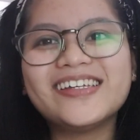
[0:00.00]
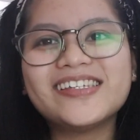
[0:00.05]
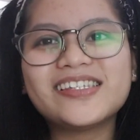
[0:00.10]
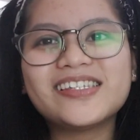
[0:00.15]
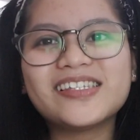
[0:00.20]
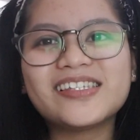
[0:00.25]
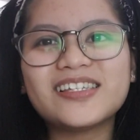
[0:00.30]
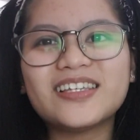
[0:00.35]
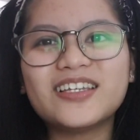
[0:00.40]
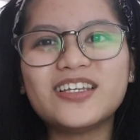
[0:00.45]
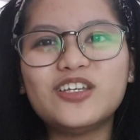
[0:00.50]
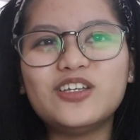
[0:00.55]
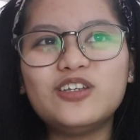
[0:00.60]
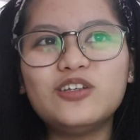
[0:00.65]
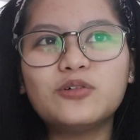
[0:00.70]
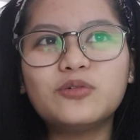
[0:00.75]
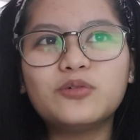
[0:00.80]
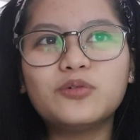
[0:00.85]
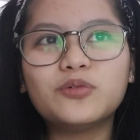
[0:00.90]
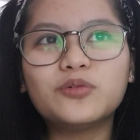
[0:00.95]
is
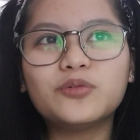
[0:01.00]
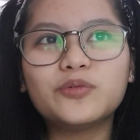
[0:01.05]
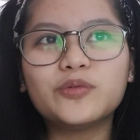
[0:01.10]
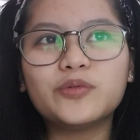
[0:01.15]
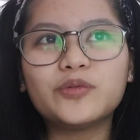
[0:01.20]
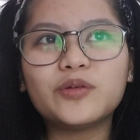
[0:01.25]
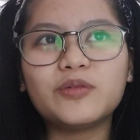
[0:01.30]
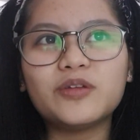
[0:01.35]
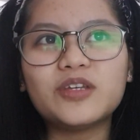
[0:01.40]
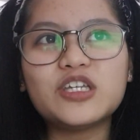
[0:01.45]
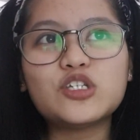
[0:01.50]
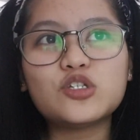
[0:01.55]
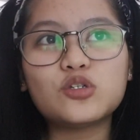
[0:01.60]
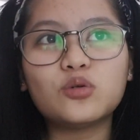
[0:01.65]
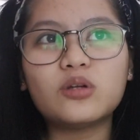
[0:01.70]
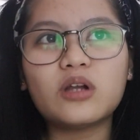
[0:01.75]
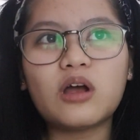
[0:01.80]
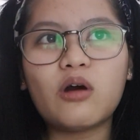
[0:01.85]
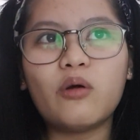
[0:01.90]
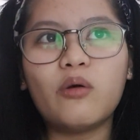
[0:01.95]
yung
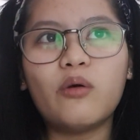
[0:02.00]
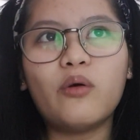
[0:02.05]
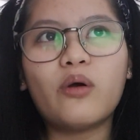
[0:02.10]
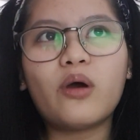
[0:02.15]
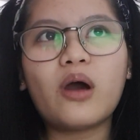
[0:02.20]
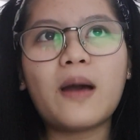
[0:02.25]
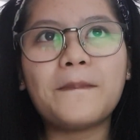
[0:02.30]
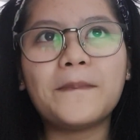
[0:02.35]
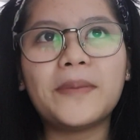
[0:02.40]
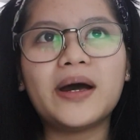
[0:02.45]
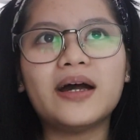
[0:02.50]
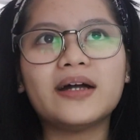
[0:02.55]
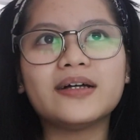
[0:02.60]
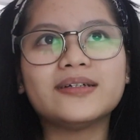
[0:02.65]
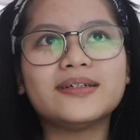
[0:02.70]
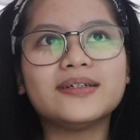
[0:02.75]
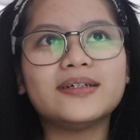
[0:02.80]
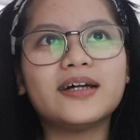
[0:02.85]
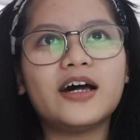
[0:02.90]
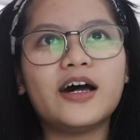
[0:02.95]
itsura ko kapag
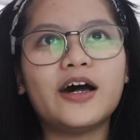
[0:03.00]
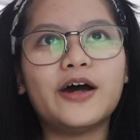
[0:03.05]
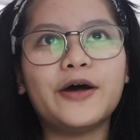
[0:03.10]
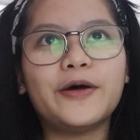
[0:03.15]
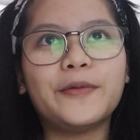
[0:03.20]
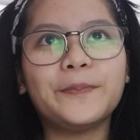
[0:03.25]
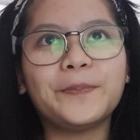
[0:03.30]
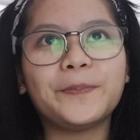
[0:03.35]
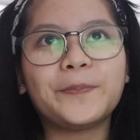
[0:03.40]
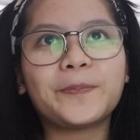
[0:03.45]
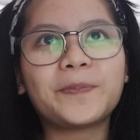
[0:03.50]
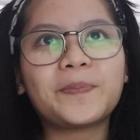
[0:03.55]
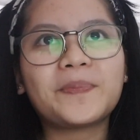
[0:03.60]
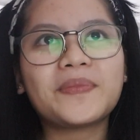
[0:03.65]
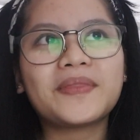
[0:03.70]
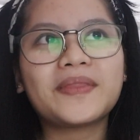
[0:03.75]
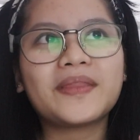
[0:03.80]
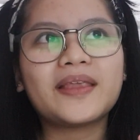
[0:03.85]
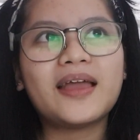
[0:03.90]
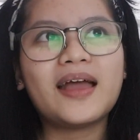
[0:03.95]
um,
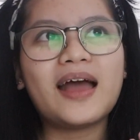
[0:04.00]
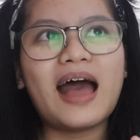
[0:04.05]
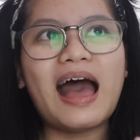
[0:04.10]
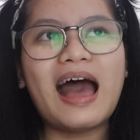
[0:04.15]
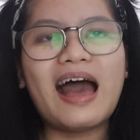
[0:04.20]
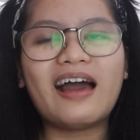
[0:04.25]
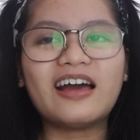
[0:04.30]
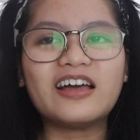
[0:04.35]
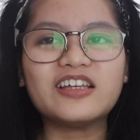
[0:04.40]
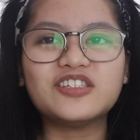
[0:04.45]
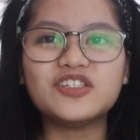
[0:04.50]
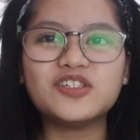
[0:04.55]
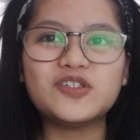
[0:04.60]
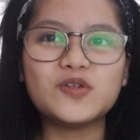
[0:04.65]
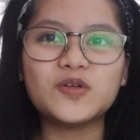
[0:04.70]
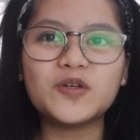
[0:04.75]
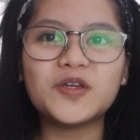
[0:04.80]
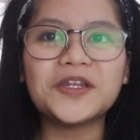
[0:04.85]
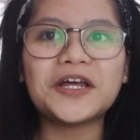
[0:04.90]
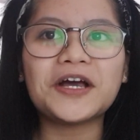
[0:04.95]
akads
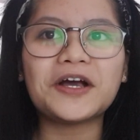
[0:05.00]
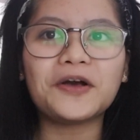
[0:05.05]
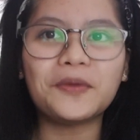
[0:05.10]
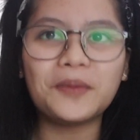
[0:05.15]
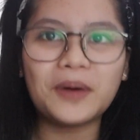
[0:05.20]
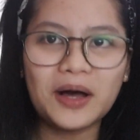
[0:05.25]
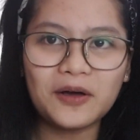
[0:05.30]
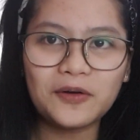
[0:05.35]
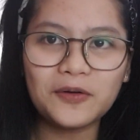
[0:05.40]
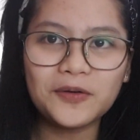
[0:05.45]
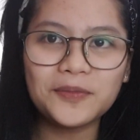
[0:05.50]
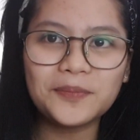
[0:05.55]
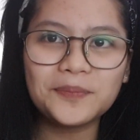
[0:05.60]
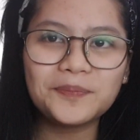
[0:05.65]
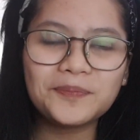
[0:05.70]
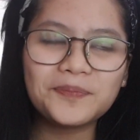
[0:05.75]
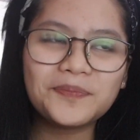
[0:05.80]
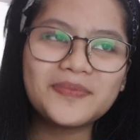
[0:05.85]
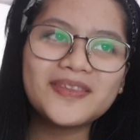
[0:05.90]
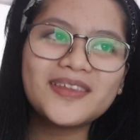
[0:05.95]
yung ginagawa ko.
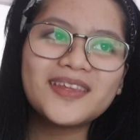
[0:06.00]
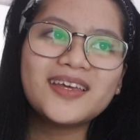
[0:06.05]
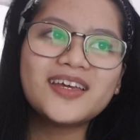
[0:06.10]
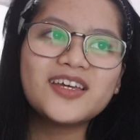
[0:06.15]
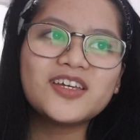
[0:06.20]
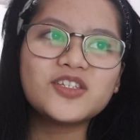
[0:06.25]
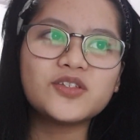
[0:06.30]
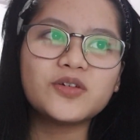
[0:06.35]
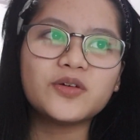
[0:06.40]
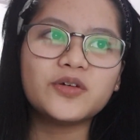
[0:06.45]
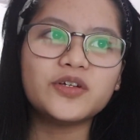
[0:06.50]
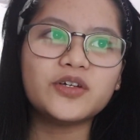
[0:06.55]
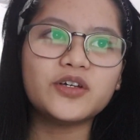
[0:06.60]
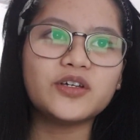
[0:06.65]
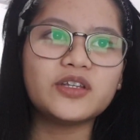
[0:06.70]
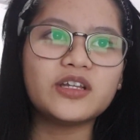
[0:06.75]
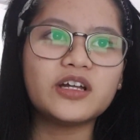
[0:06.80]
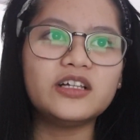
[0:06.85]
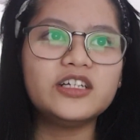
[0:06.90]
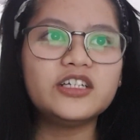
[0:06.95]
So,
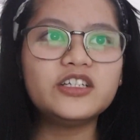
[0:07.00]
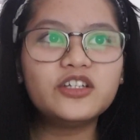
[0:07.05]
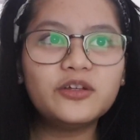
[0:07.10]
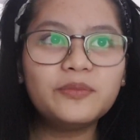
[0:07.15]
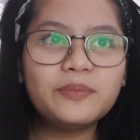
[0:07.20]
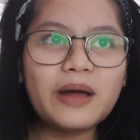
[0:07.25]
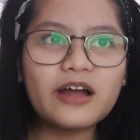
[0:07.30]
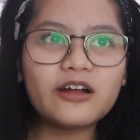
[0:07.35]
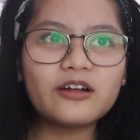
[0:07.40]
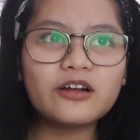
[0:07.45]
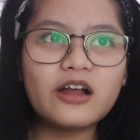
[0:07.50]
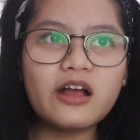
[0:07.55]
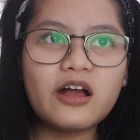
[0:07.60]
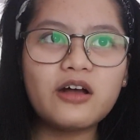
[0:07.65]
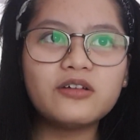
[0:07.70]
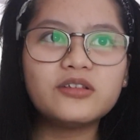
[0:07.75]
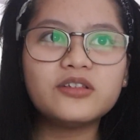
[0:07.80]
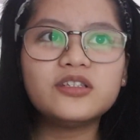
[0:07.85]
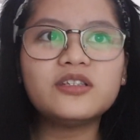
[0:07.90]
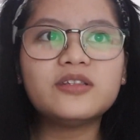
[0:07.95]
yun. A little
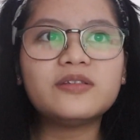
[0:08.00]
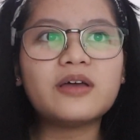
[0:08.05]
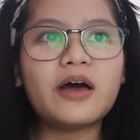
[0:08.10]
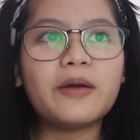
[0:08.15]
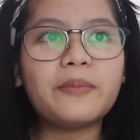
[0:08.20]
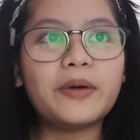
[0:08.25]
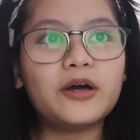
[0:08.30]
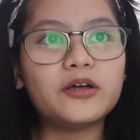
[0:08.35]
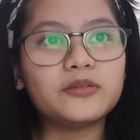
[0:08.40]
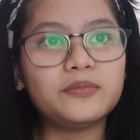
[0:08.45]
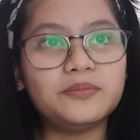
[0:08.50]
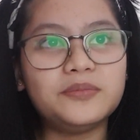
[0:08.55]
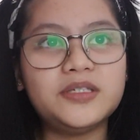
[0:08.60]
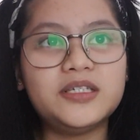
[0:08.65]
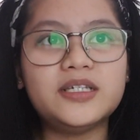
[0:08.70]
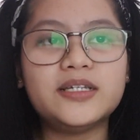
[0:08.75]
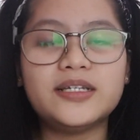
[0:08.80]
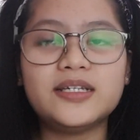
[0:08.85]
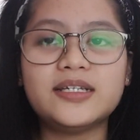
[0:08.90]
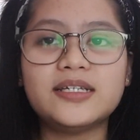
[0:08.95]
background about
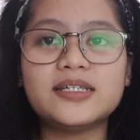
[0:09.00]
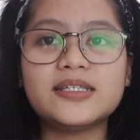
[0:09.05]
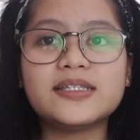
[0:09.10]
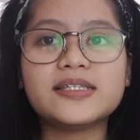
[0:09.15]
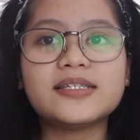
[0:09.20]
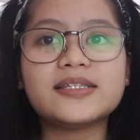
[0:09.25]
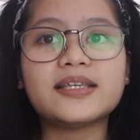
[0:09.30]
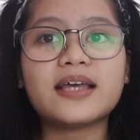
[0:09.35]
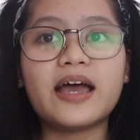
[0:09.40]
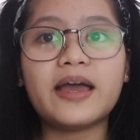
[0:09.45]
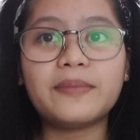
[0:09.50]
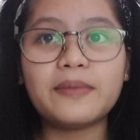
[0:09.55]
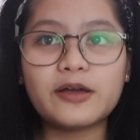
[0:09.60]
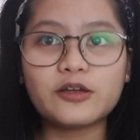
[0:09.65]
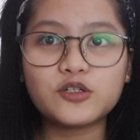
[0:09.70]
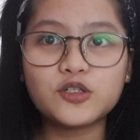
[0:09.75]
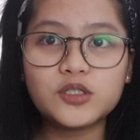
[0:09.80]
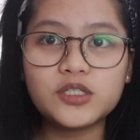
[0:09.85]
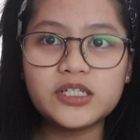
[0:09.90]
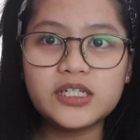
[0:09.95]
me is I'm
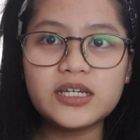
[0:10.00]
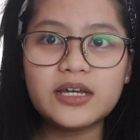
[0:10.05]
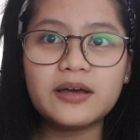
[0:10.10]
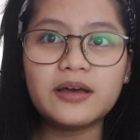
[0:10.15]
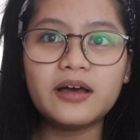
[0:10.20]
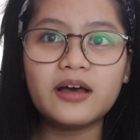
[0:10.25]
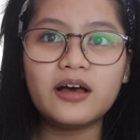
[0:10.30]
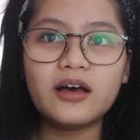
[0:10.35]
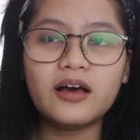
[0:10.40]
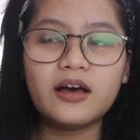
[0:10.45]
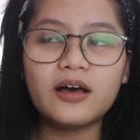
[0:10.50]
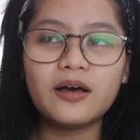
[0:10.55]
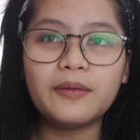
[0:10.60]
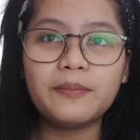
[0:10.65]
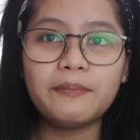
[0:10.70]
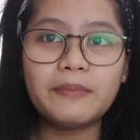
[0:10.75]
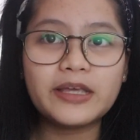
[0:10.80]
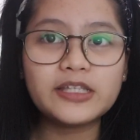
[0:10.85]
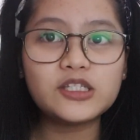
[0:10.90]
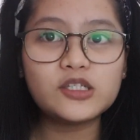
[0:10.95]
actually a
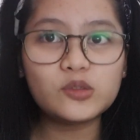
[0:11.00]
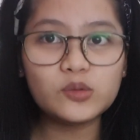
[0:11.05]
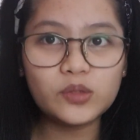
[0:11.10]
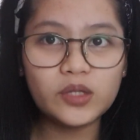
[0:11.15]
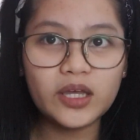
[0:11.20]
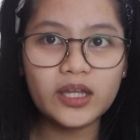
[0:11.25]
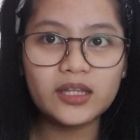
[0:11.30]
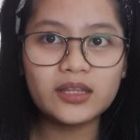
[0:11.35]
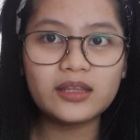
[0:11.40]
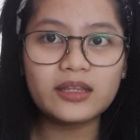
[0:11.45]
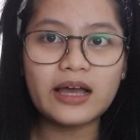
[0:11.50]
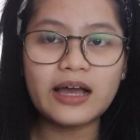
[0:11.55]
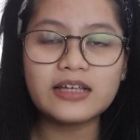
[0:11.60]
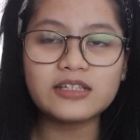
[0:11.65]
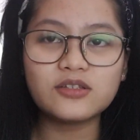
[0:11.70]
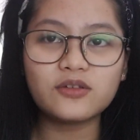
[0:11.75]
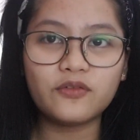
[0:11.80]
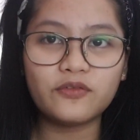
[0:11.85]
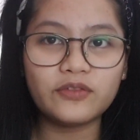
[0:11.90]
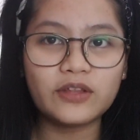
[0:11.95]
med student
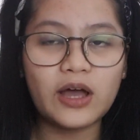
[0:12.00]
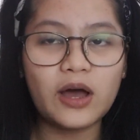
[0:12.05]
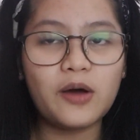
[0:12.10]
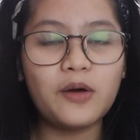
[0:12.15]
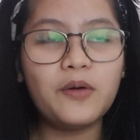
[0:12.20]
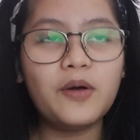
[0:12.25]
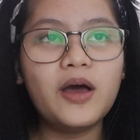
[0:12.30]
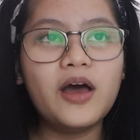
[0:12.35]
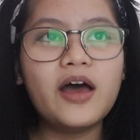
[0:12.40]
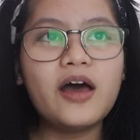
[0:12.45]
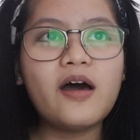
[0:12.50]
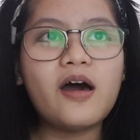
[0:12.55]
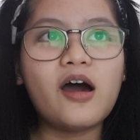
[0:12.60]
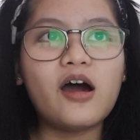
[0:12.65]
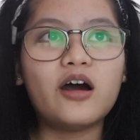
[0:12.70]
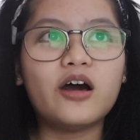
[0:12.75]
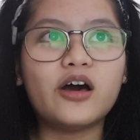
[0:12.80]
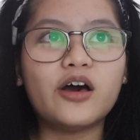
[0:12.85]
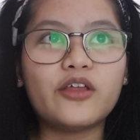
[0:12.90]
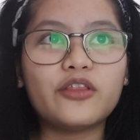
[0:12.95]
as of now.
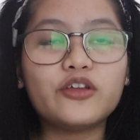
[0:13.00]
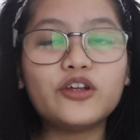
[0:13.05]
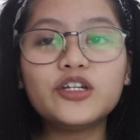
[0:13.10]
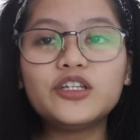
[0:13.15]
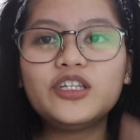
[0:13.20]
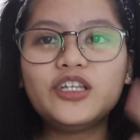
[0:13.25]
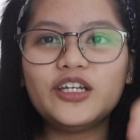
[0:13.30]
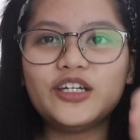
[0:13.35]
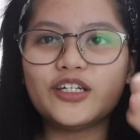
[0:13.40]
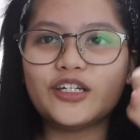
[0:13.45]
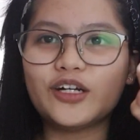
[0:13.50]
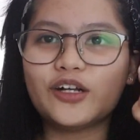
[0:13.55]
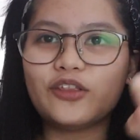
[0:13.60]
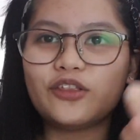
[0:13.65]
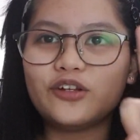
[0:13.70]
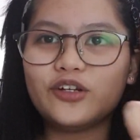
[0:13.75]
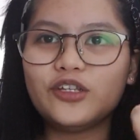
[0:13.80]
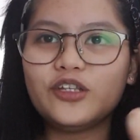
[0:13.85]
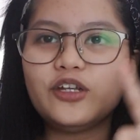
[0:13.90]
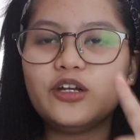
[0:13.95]
Uh, third year.
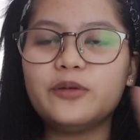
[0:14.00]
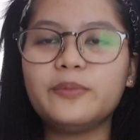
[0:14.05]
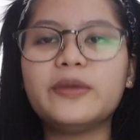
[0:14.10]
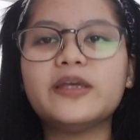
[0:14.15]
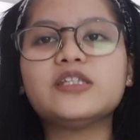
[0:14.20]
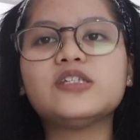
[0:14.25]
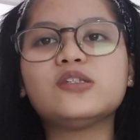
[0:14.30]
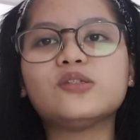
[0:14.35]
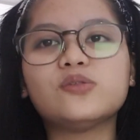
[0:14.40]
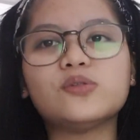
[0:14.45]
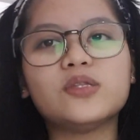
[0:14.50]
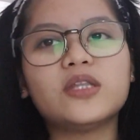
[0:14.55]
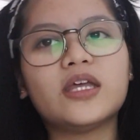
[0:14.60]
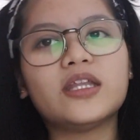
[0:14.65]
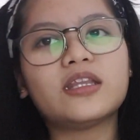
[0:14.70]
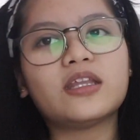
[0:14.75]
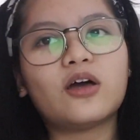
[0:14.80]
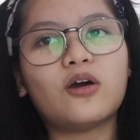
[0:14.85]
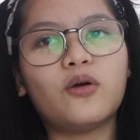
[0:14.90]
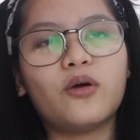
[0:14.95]
Third year med
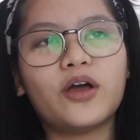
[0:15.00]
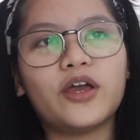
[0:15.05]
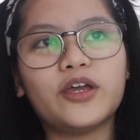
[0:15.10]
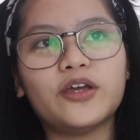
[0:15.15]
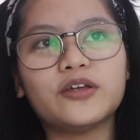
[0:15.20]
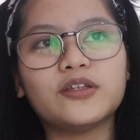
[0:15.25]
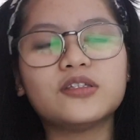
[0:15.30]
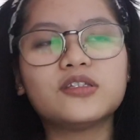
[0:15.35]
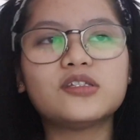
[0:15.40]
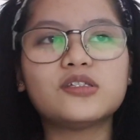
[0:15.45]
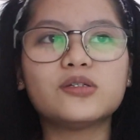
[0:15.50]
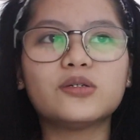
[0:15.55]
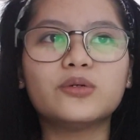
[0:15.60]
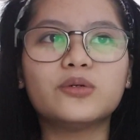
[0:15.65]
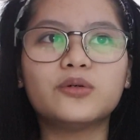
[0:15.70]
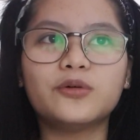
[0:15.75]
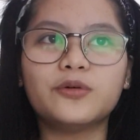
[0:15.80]
student ako ngayon. So,